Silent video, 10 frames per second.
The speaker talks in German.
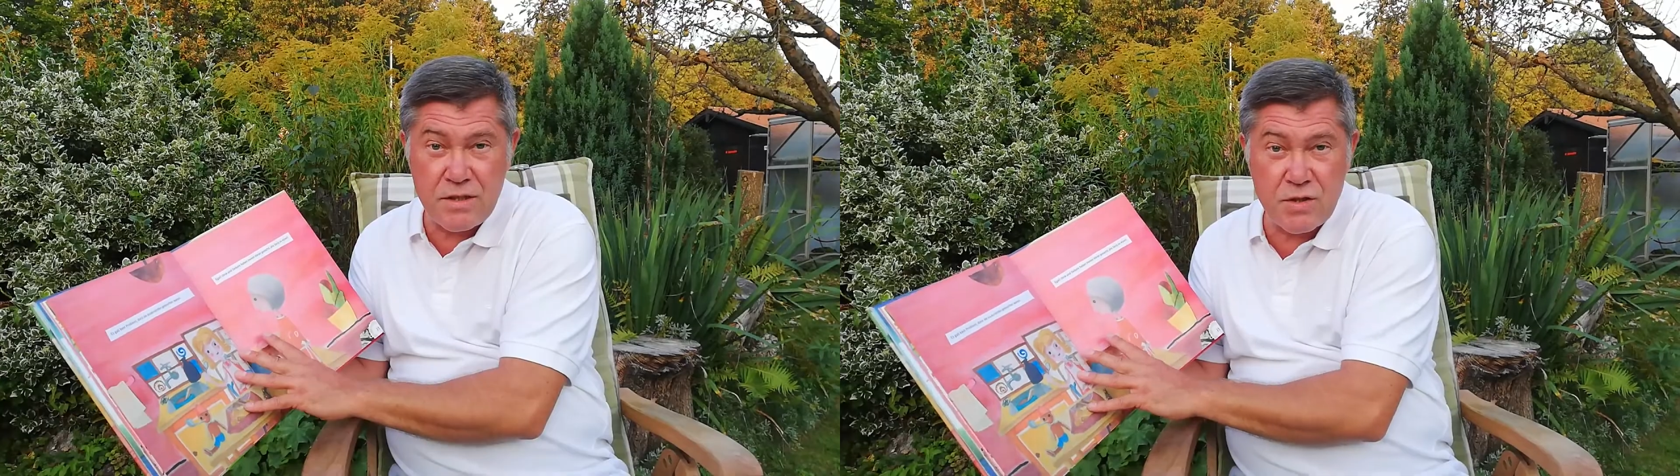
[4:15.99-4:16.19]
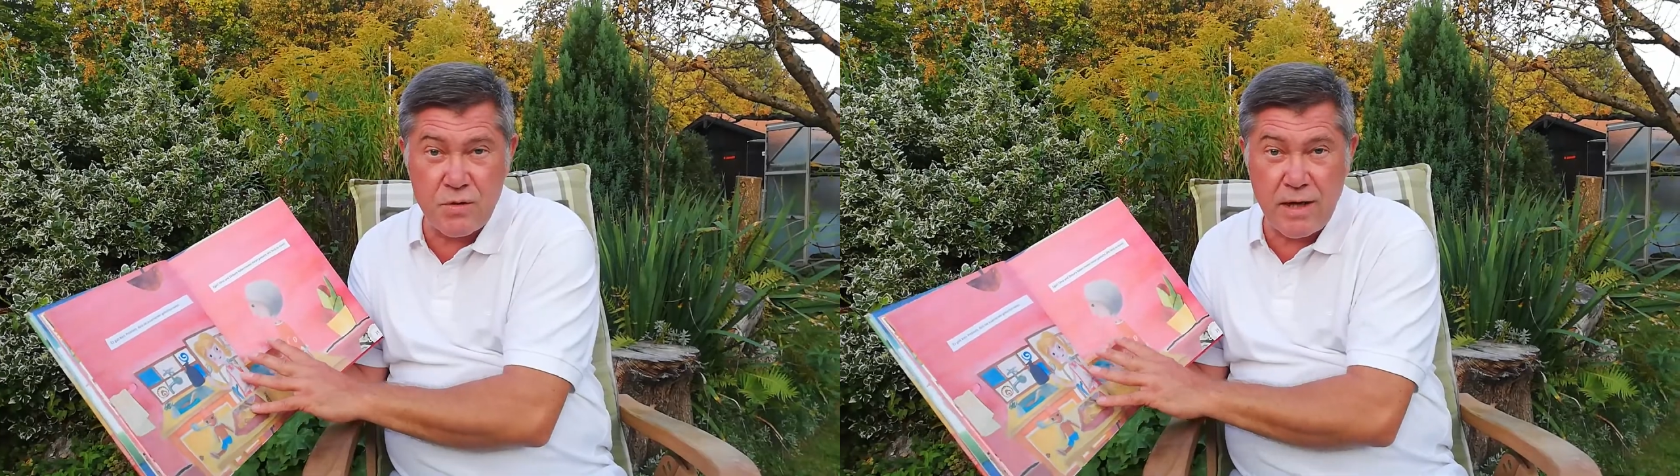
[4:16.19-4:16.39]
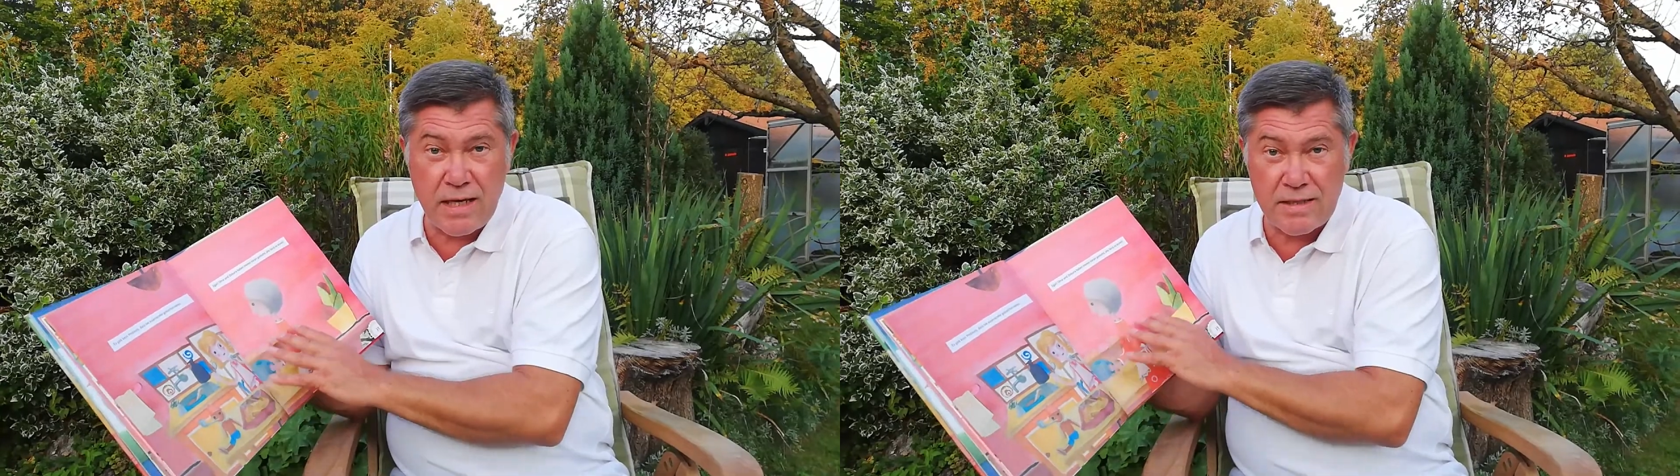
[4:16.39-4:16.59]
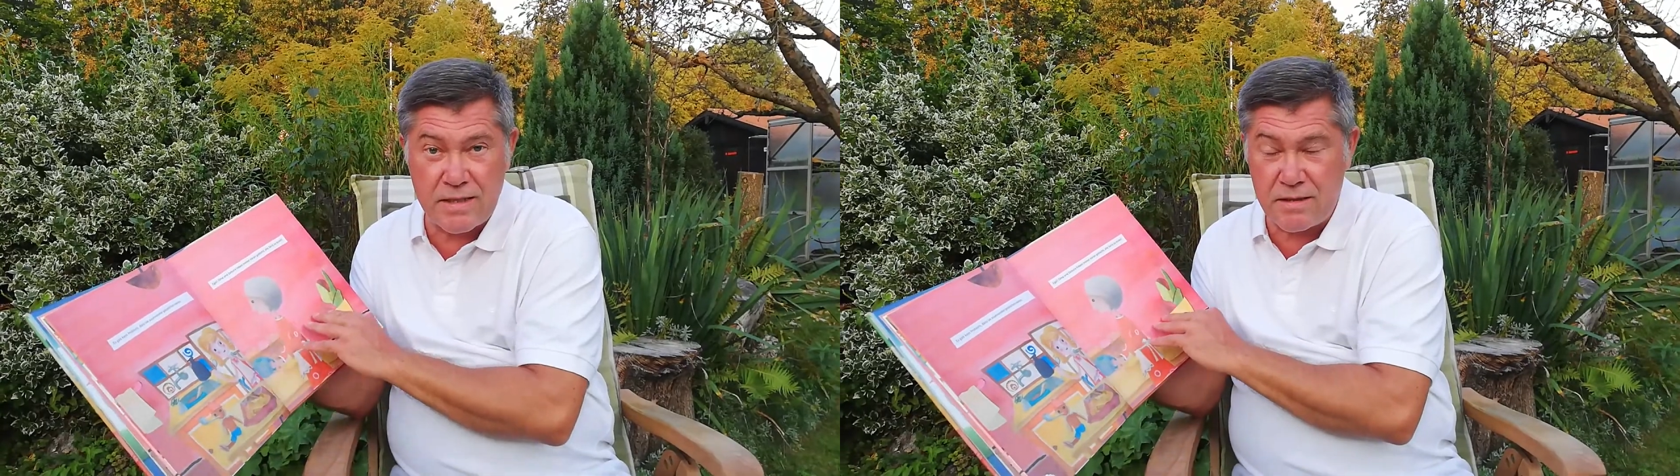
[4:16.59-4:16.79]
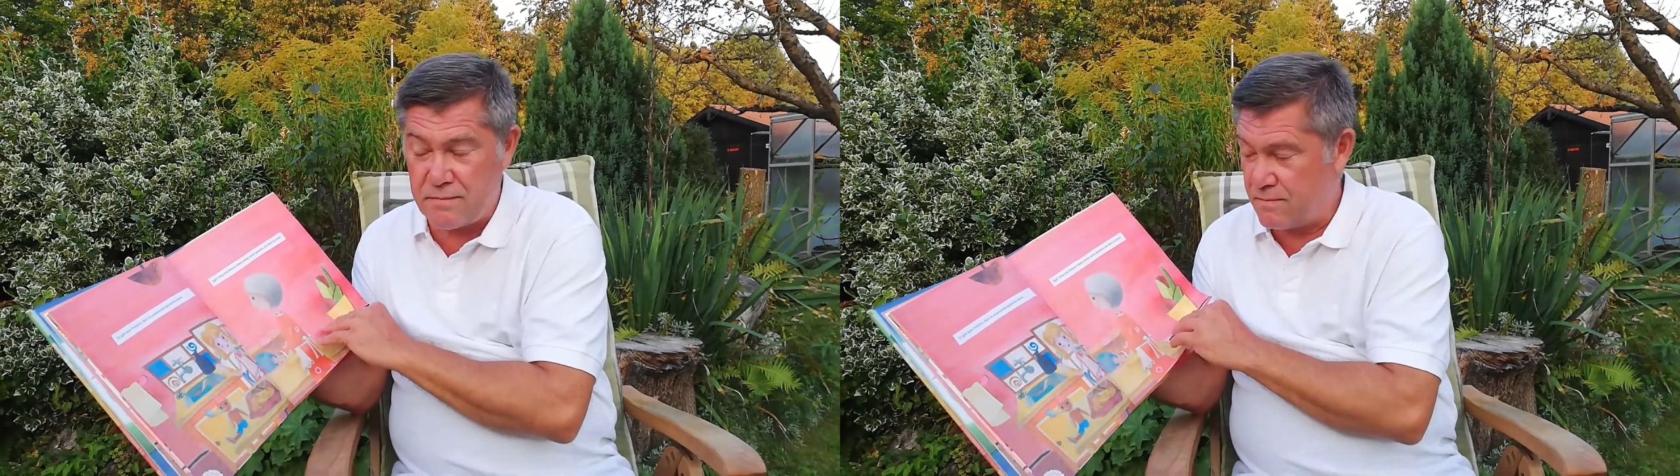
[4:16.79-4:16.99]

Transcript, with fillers: zu essen.